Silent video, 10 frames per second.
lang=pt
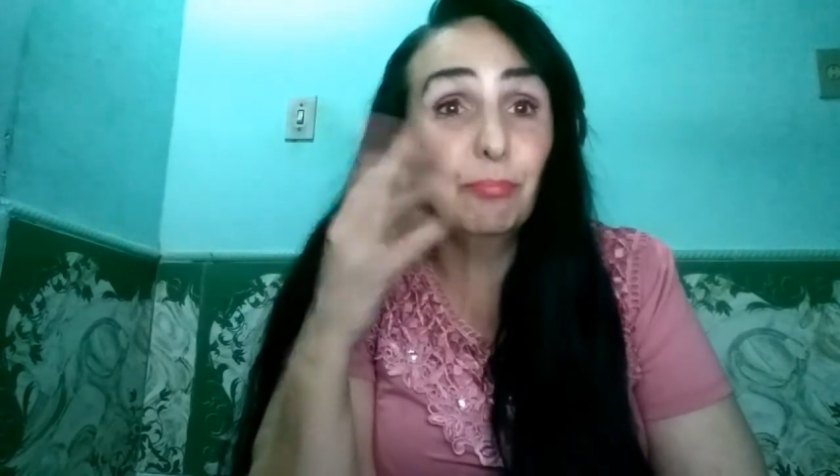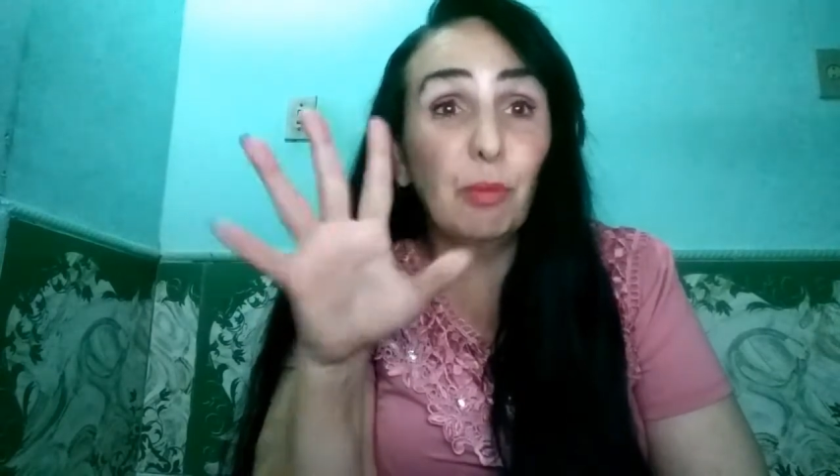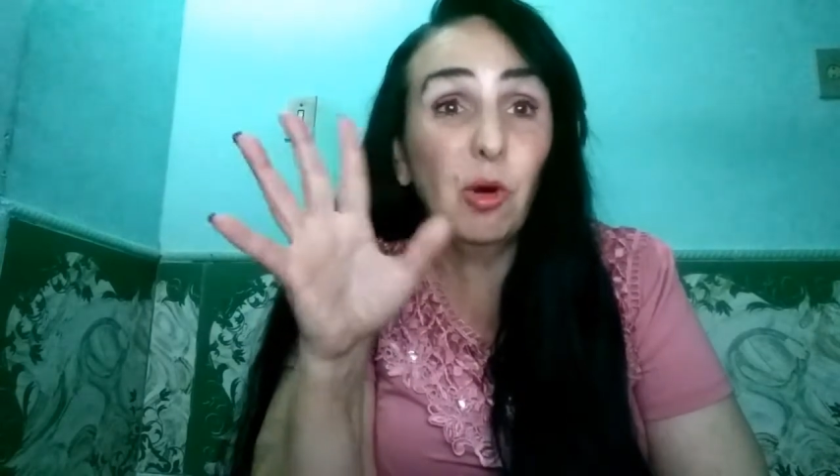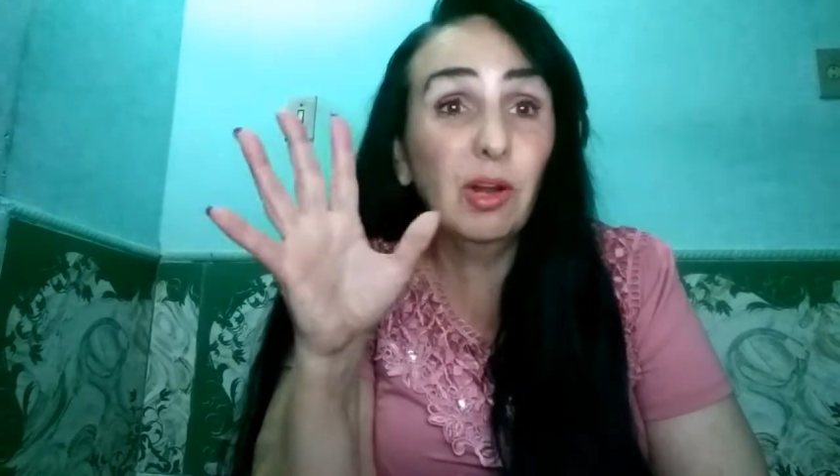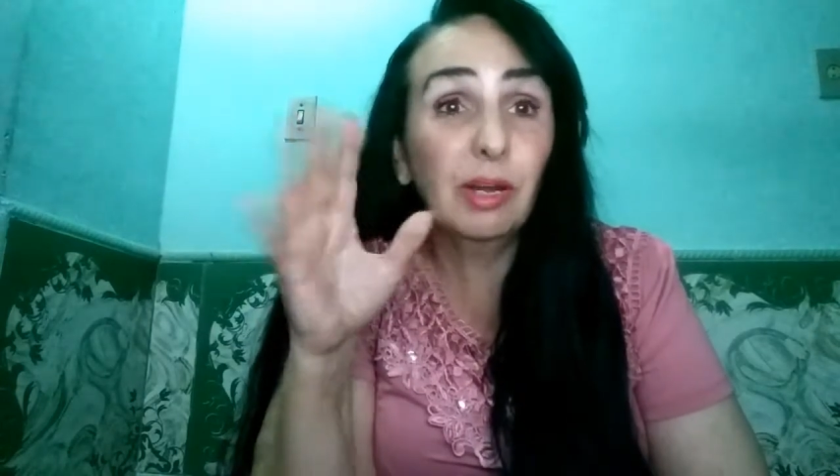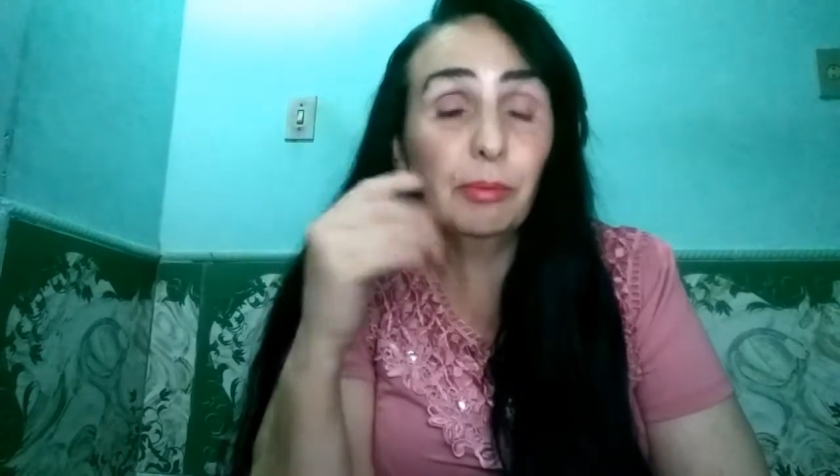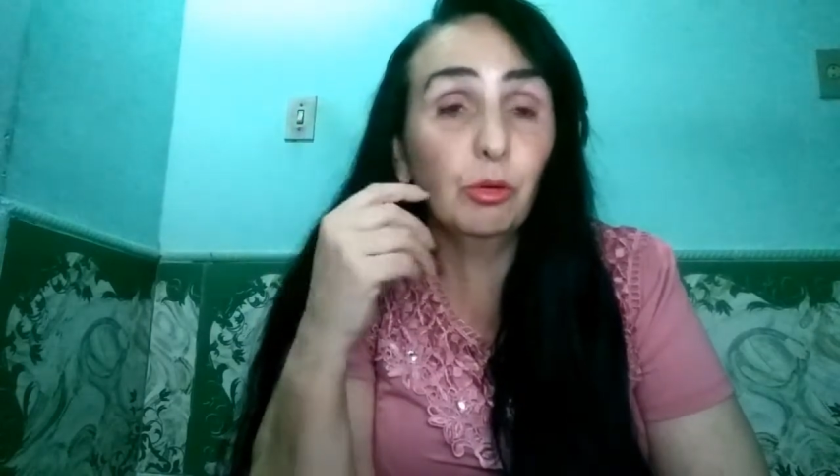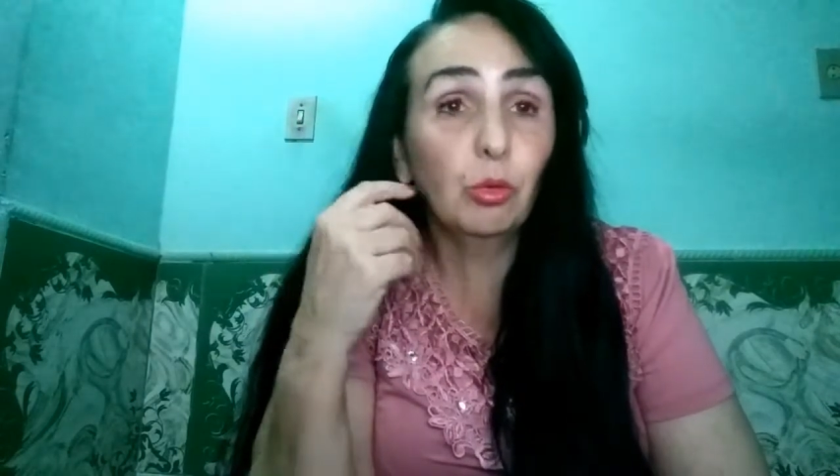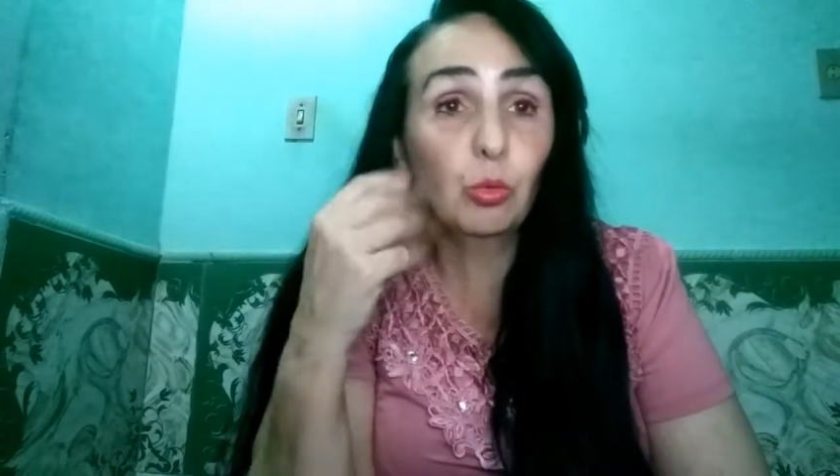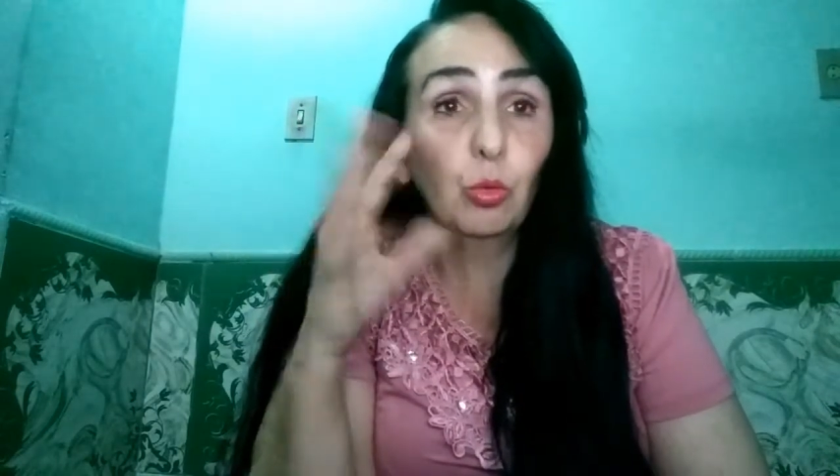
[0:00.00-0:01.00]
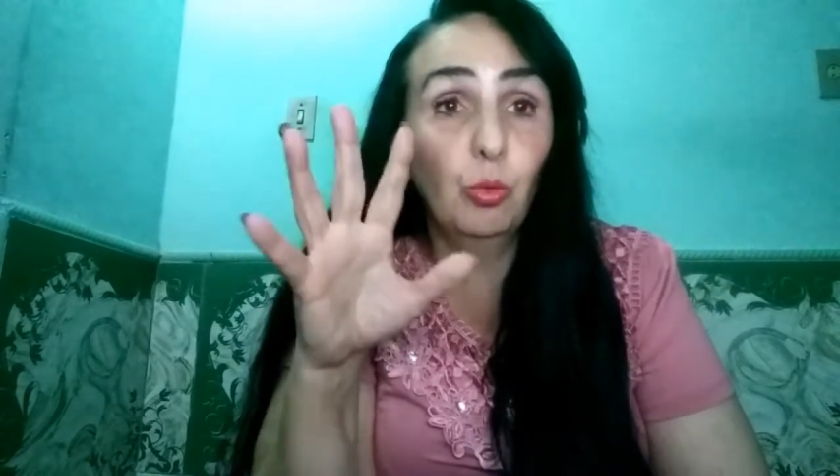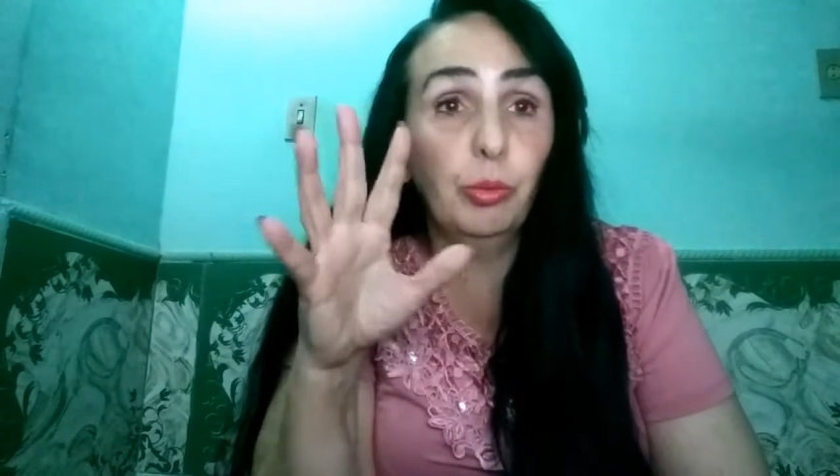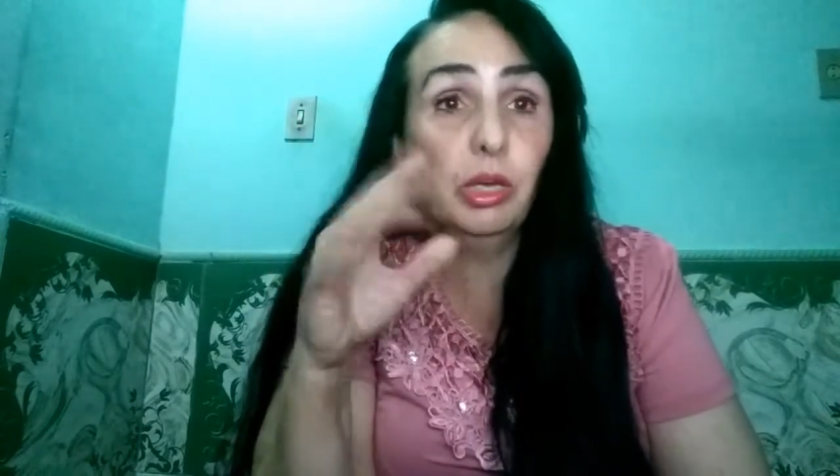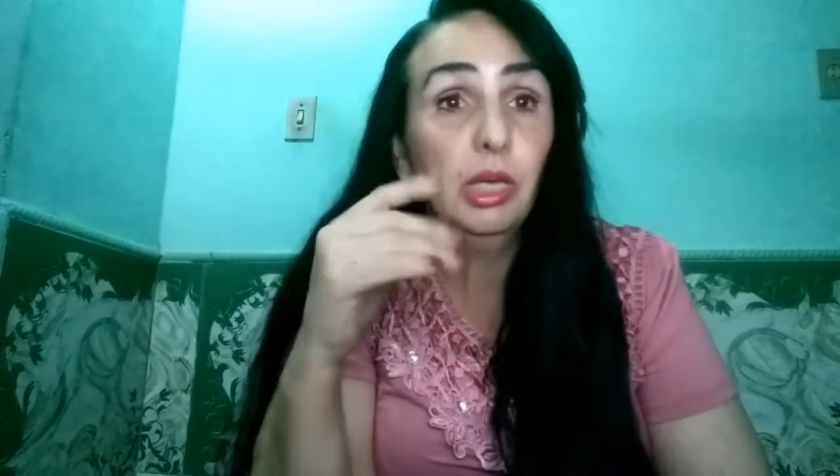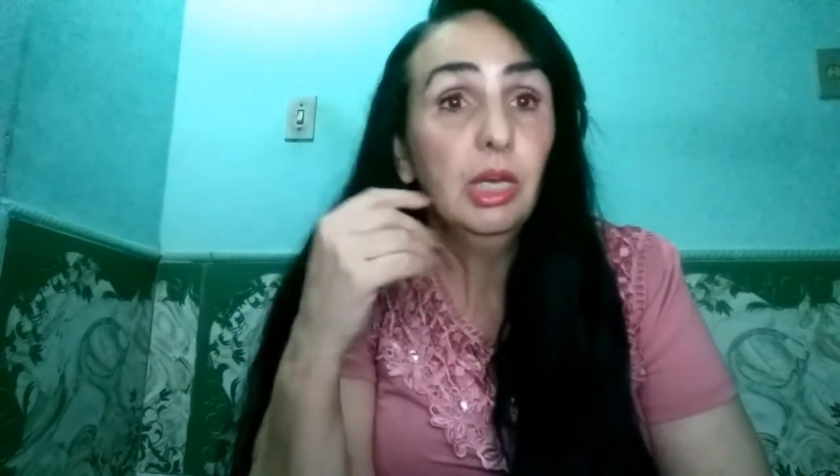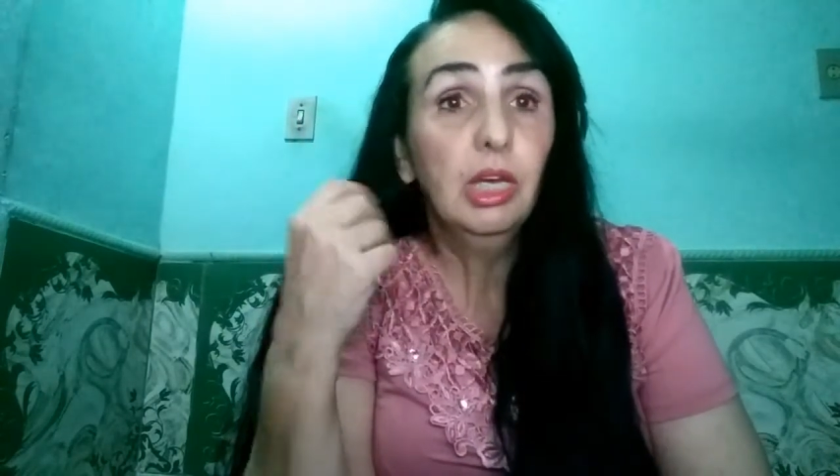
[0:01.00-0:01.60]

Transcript: bola para o YouTube.